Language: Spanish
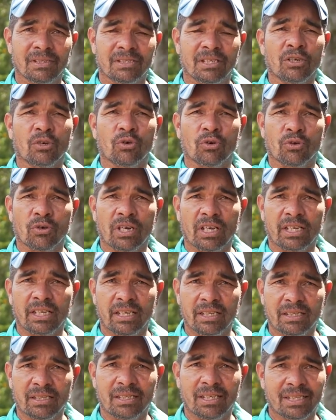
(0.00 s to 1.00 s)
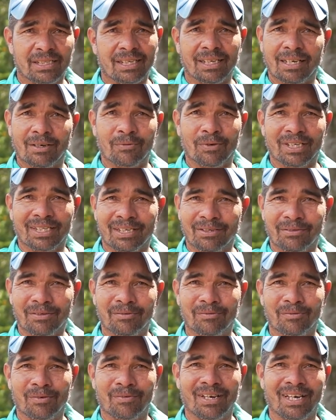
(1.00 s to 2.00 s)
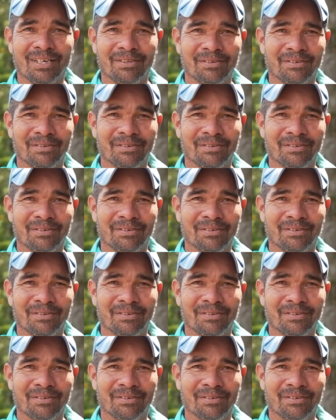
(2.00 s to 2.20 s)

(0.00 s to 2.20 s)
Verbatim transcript: 5 dólares, dicen que cuesta. Dicen, ah,